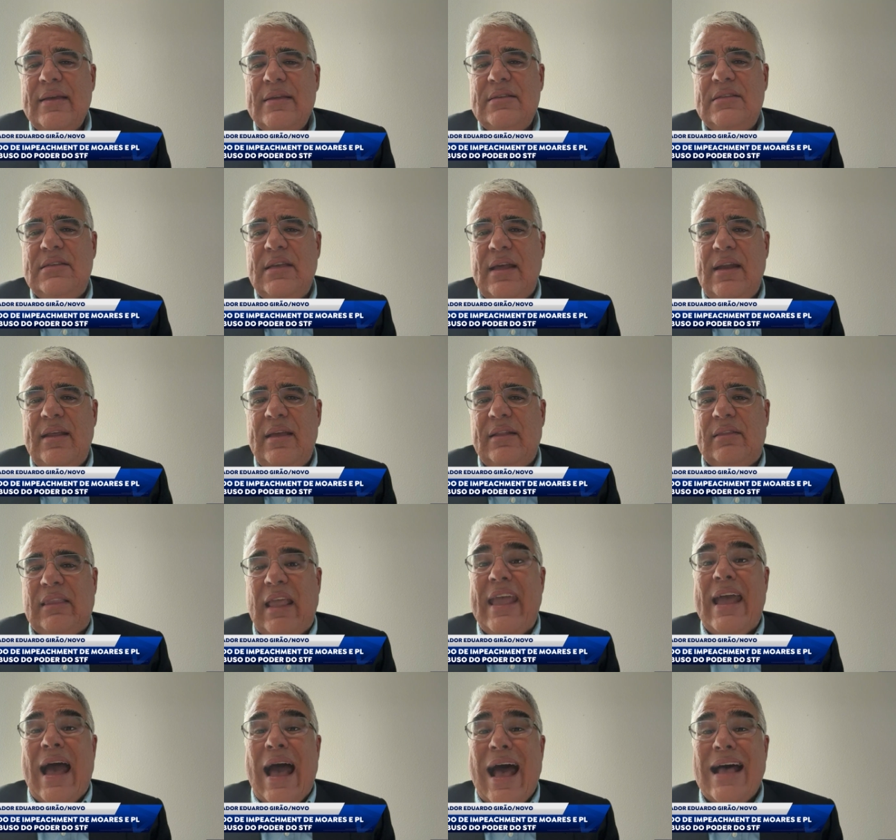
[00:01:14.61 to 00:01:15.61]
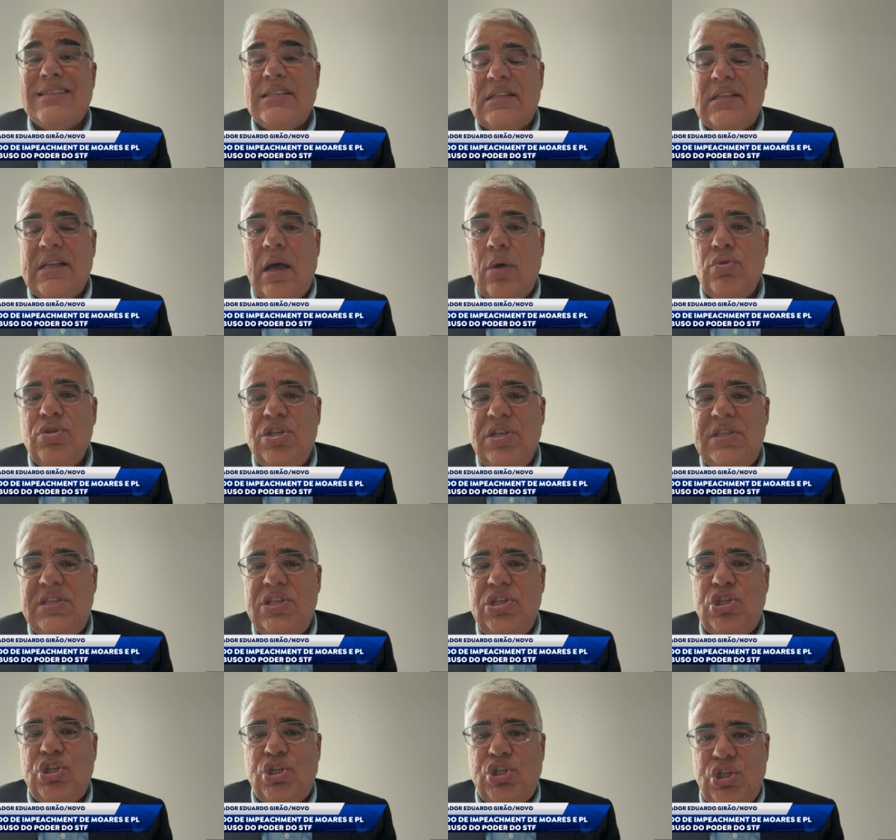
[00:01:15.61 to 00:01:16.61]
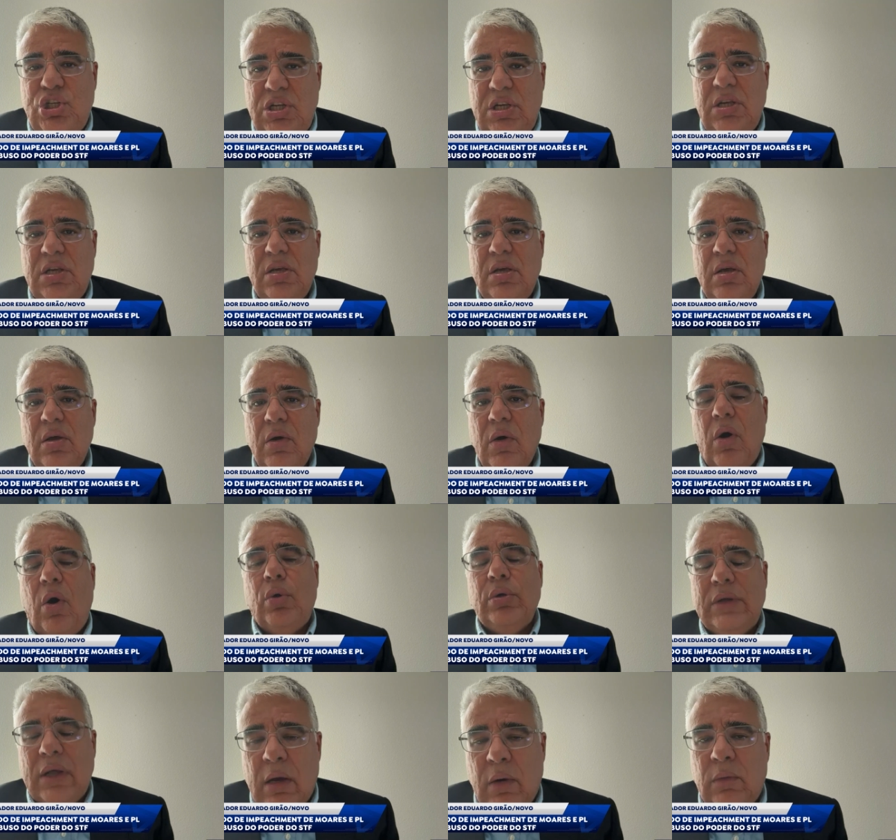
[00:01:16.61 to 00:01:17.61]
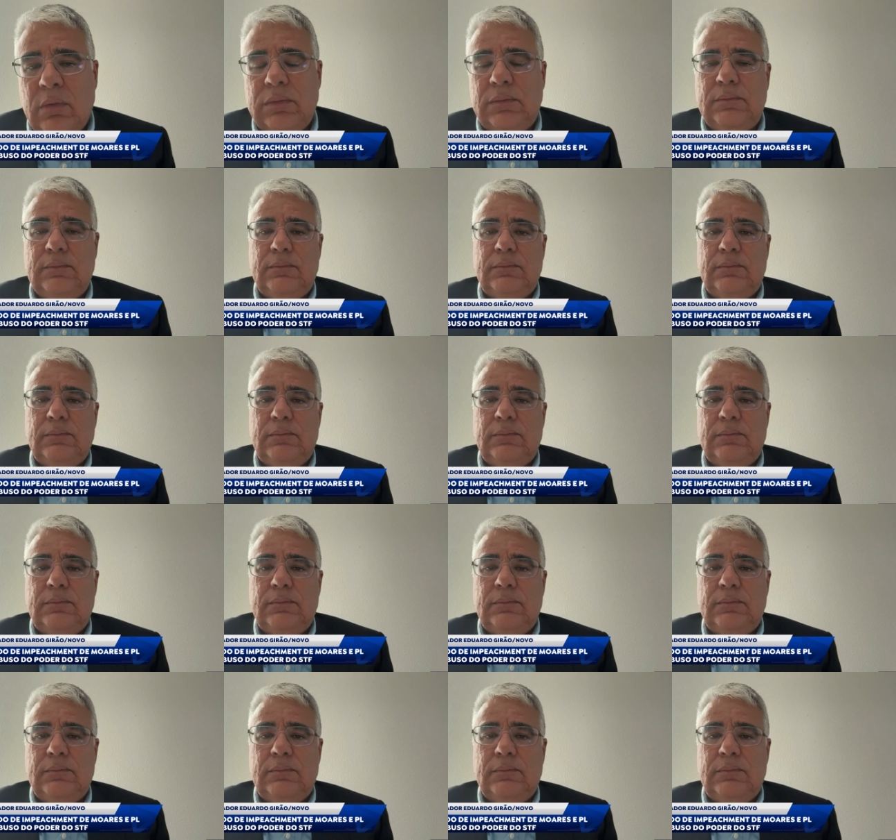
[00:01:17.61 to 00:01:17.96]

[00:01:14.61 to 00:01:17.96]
se ele tem razão de existir ou não.